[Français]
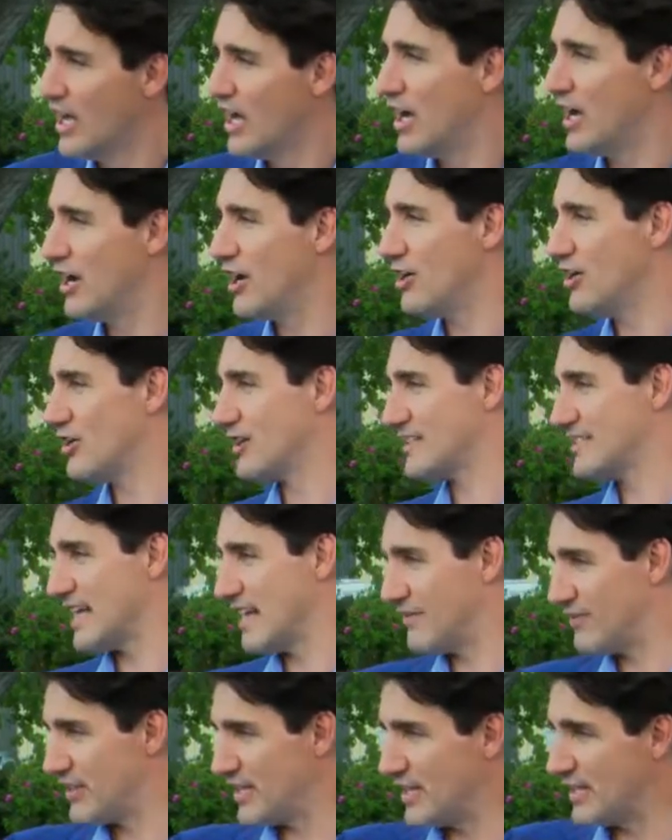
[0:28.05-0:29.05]
là,
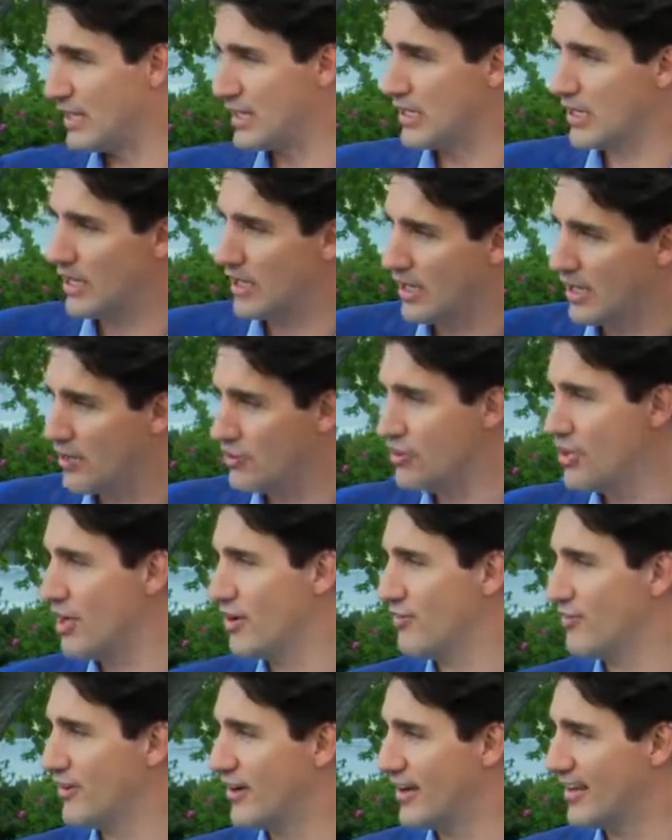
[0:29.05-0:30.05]
Xavier,
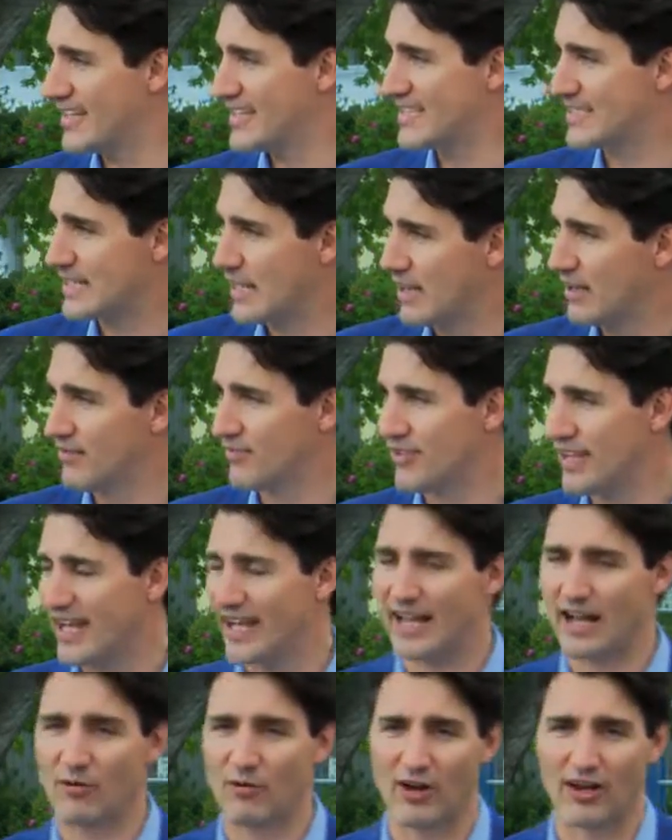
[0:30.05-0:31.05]
9 ans, il s'en
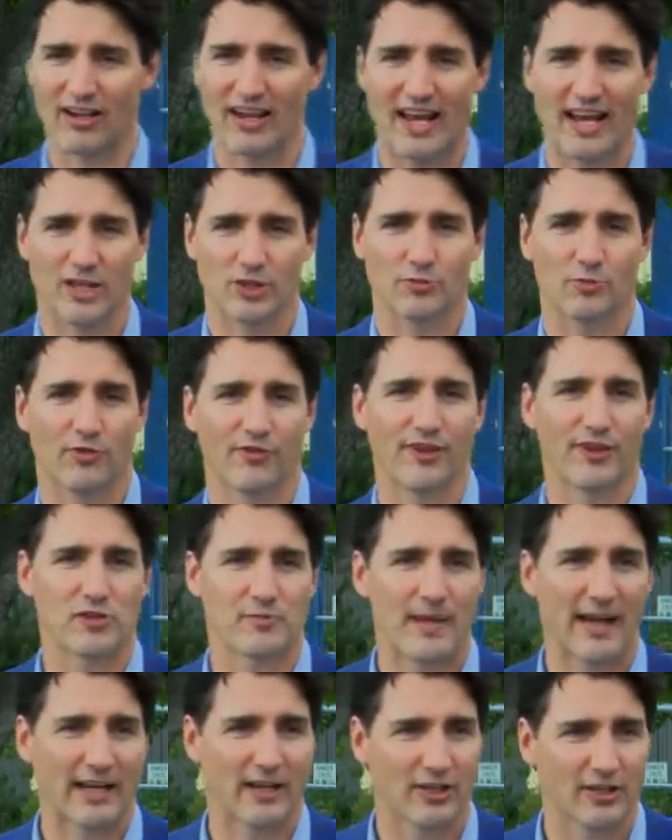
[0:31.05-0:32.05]
vient avoir l'âge pour faire du
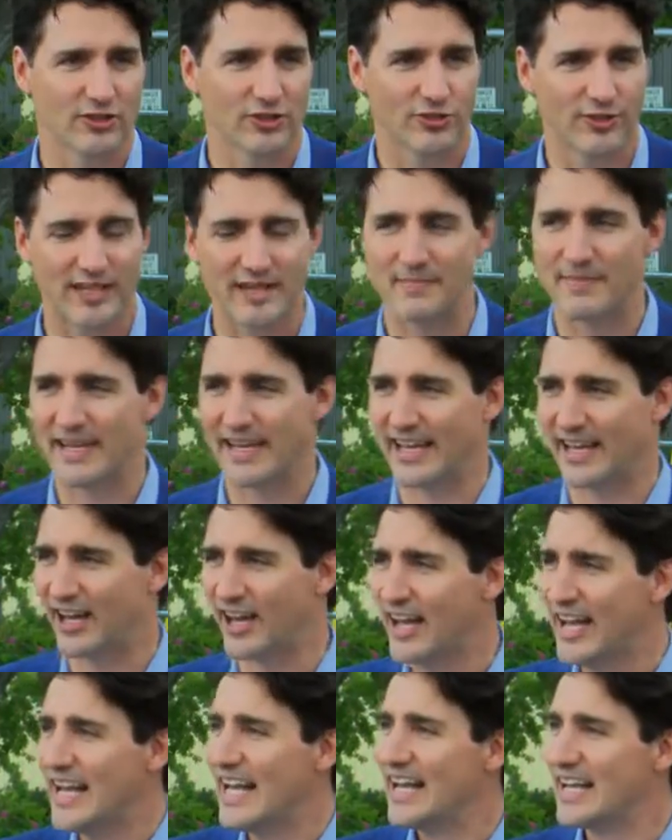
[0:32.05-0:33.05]
backcountry, mais
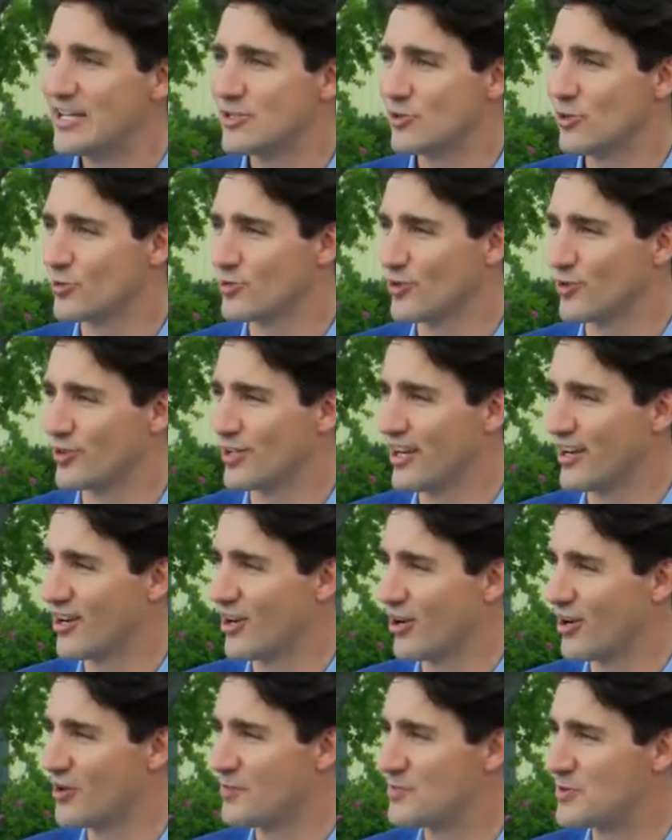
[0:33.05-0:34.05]
les autres sont
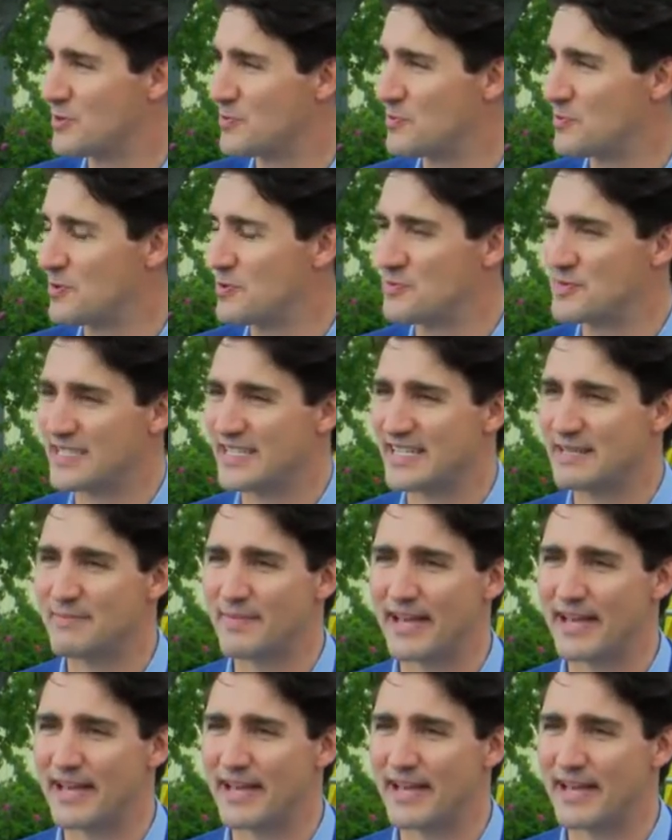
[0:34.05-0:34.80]
encore un peu, peu, petits.